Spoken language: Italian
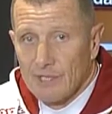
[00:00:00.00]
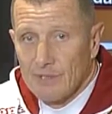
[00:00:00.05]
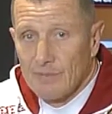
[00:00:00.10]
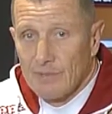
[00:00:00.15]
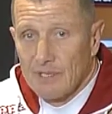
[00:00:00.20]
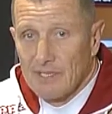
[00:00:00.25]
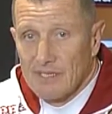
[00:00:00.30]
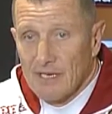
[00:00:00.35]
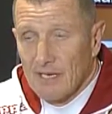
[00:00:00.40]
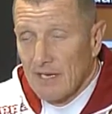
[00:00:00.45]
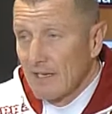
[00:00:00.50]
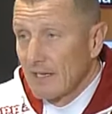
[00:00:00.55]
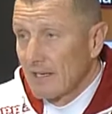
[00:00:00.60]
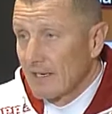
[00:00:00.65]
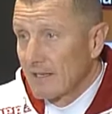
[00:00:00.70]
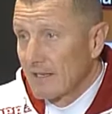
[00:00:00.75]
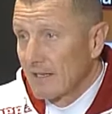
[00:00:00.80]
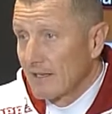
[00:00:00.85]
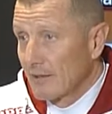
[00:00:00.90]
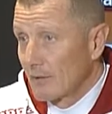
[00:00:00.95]

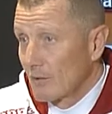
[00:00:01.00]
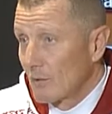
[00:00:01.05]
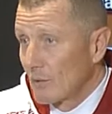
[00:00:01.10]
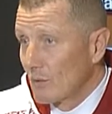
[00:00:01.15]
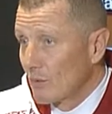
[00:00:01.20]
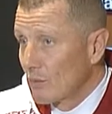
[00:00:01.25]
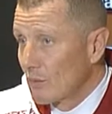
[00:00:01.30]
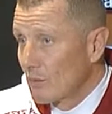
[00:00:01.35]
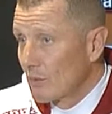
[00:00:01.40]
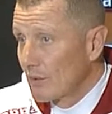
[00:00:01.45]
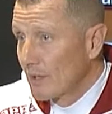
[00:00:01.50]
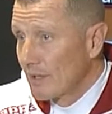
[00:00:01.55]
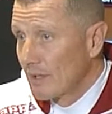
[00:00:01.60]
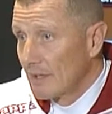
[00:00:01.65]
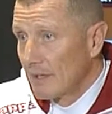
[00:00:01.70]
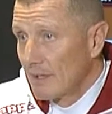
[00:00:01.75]
sbizzarrirti con lui.